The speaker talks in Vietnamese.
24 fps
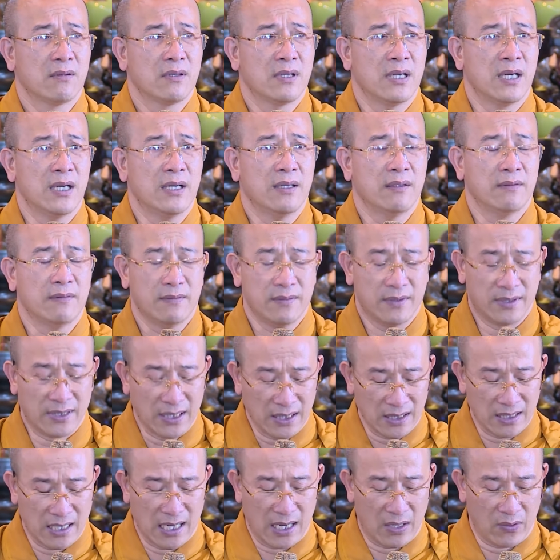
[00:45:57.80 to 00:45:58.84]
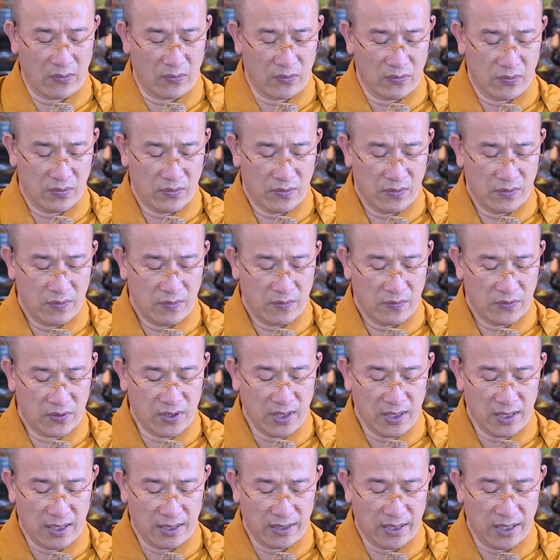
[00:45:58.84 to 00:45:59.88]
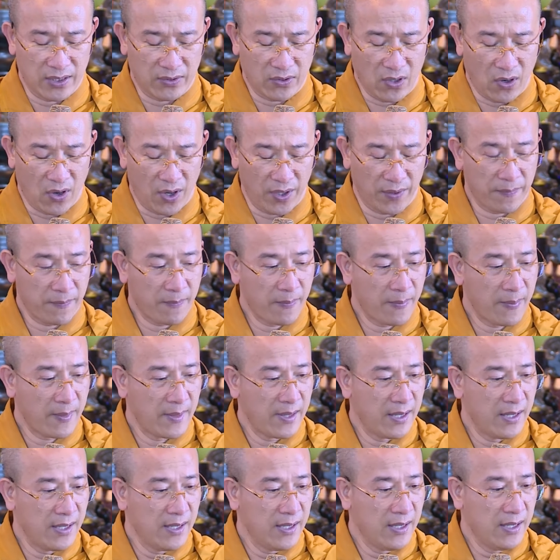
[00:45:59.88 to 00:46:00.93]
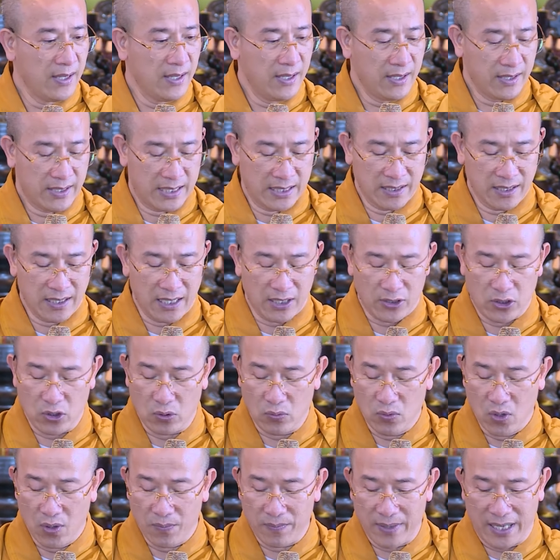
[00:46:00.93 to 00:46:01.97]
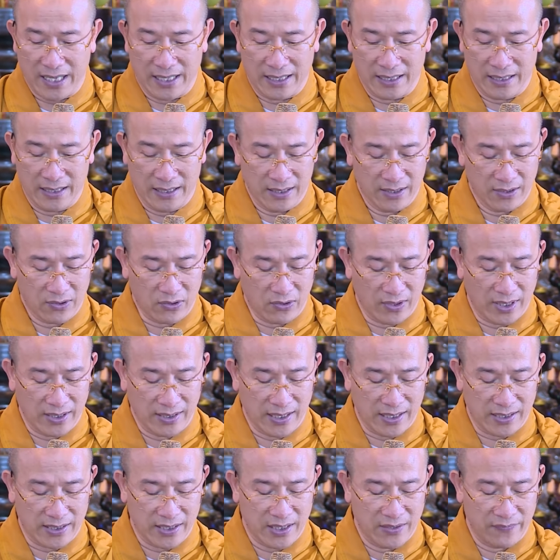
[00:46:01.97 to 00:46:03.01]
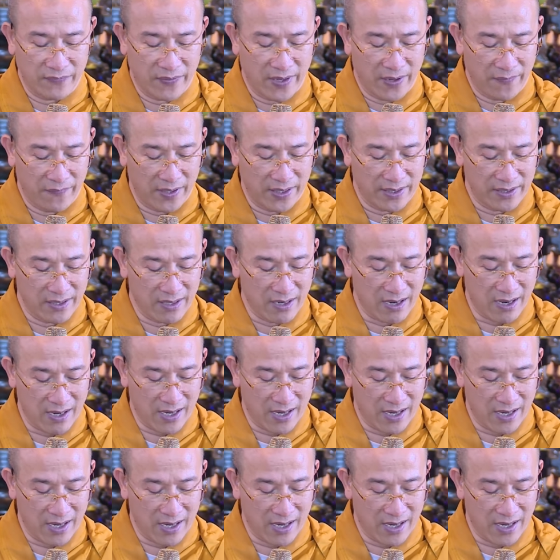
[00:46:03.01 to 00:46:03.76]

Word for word: à, rất là rất là thiệt thòi Kính thưa đại chúng, hôm nay có lẽ Thầy xin phép phải dừng